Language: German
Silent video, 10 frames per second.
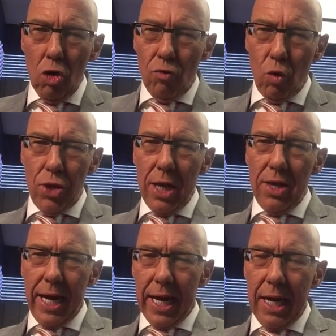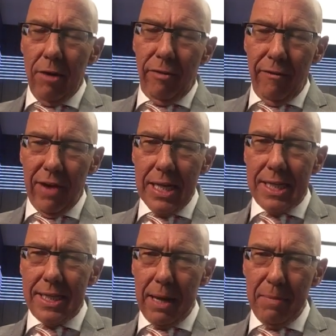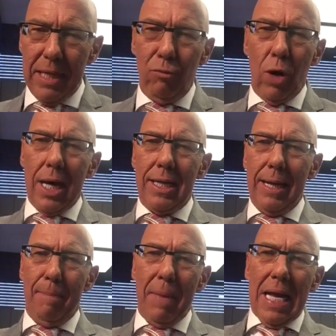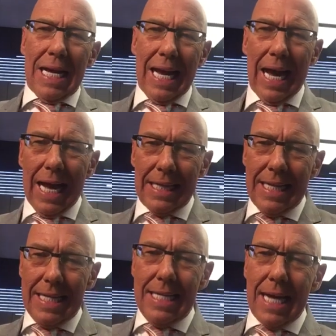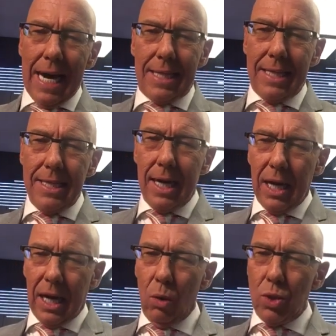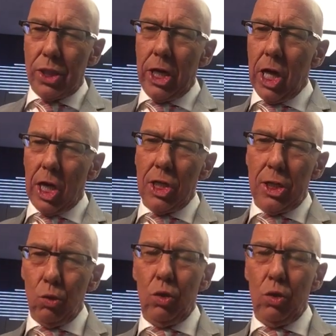wo denn der Verfallstermin, wo halt eben gerade die Daten rausgegangen sind.